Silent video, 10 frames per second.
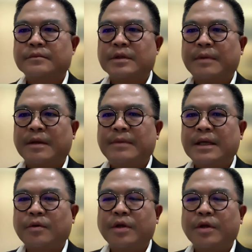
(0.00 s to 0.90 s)
มันมี
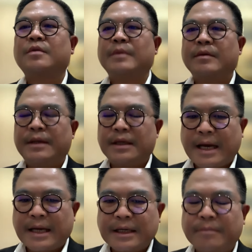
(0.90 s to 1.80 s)
กลยุทธ์มันมี
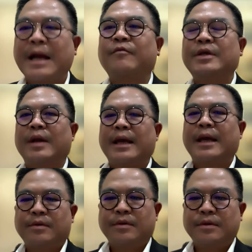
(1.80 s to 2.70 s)
การเดิมพันไว้อยู่แล้
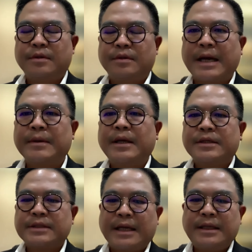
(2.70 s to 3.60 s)
วนะครับ
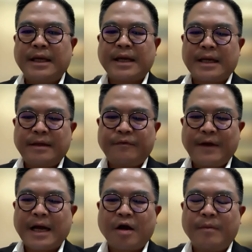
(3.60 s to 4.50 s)
ฉะนั้นเนี่ยการที่ฝ
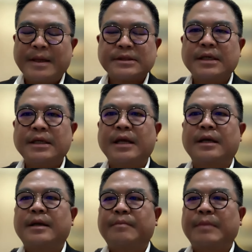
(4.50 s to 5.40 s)
รั่งเข้ามาซื้อเนี่ย
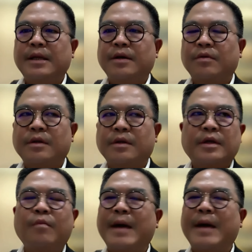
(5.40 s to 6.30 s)
เป็นเรื่องของน
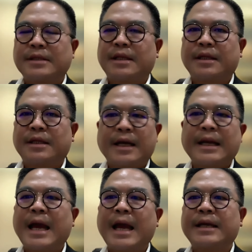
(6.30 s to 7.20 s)
โยบายเศรษฐกิจข้างห
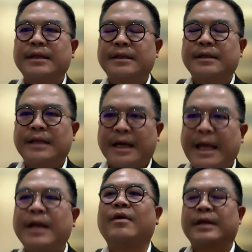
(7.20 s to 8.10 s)
น้าอย่างแน่
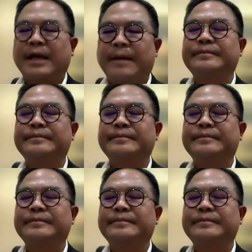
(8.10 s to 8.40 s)
นอนครับ